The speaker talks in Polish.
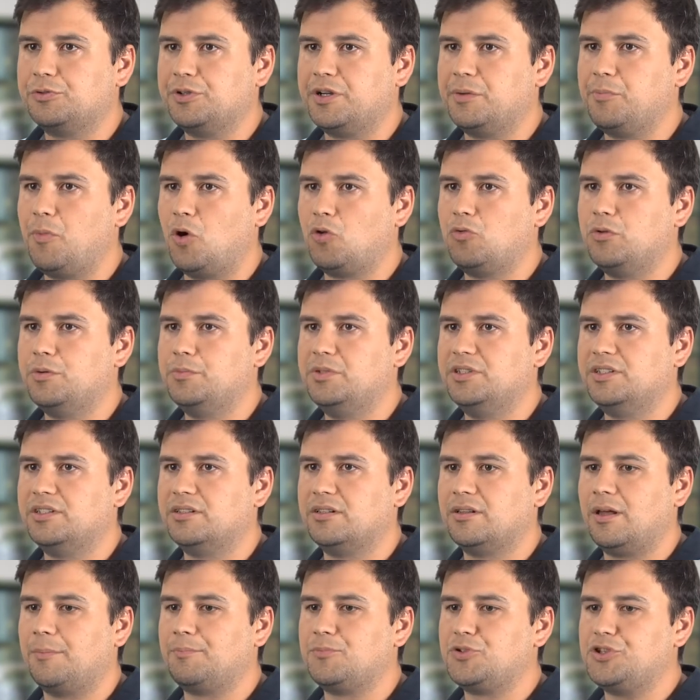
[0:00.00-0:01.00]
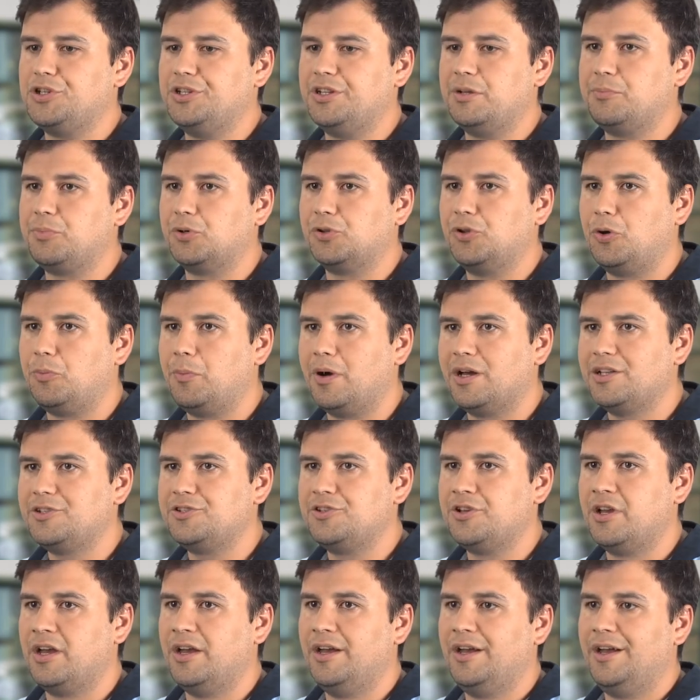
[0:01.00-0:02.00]
które mogłyby nam się nie
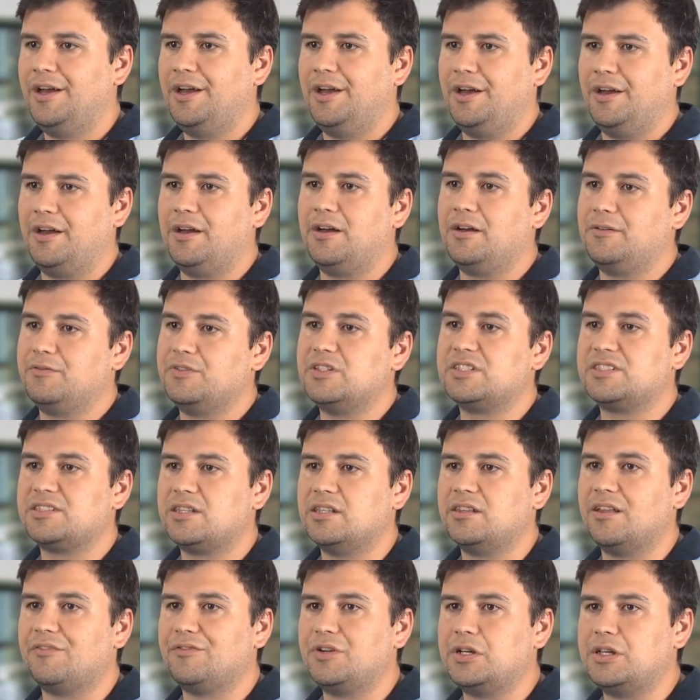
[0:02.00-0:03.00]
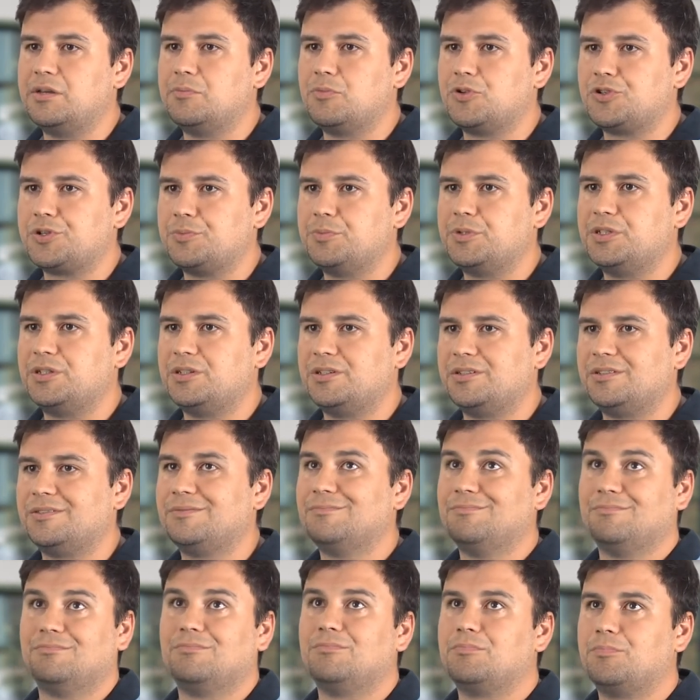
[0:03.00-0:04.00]
podobać, więc te nawyki możemy
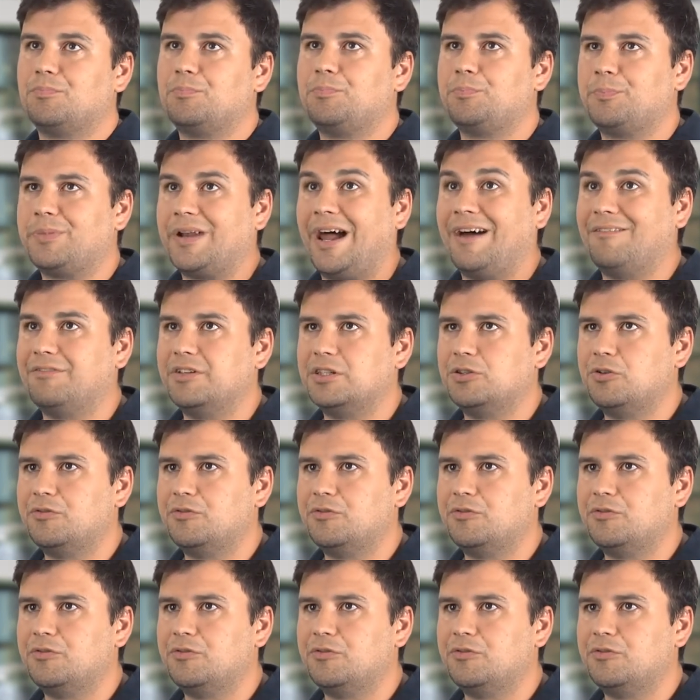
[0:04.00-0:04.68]
prawie